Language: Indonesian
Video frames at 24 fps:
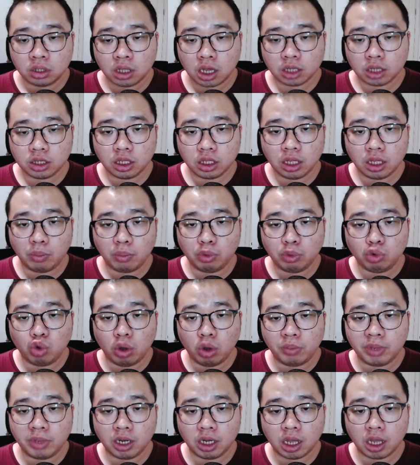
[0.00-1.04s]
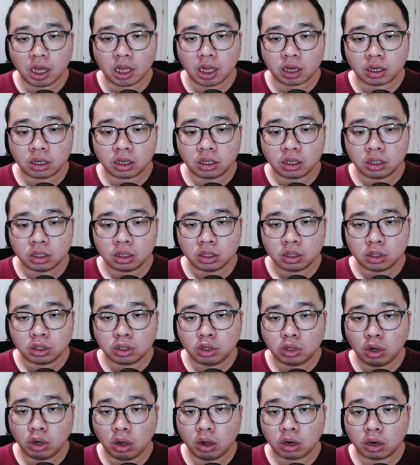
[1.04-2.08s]
ya 32 miliar
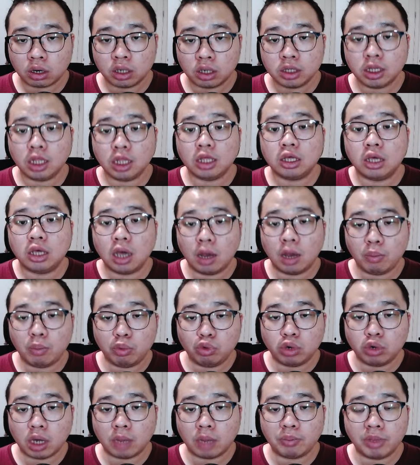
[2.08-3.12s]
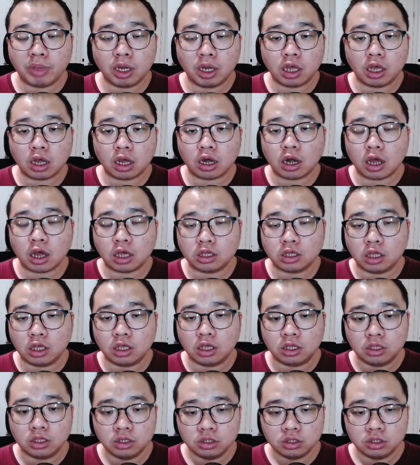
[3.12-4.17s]
Dor 36 miliar
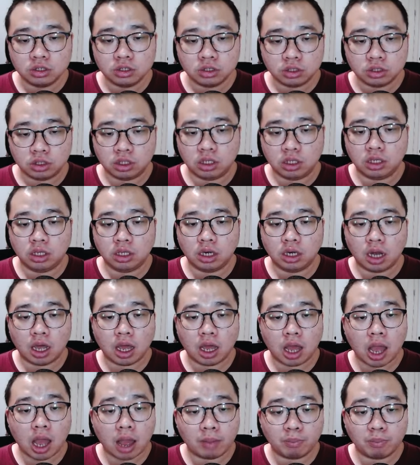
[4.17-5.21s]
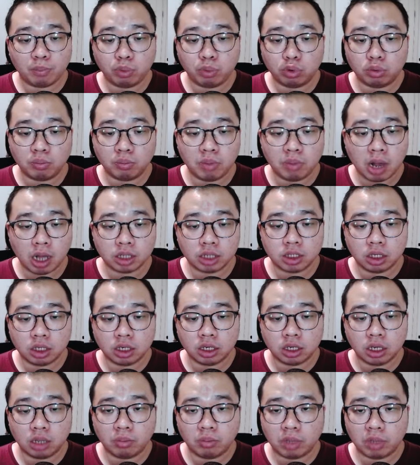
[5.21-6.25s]
lagi Gila ampun banget
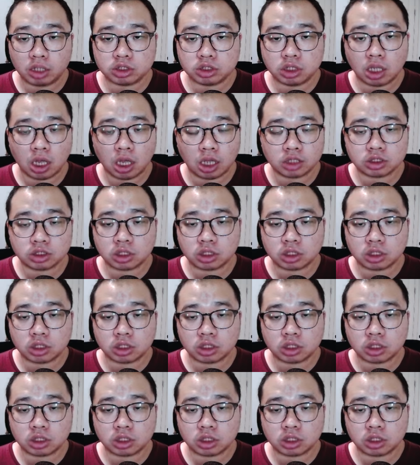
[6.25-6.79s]
ini damage-nya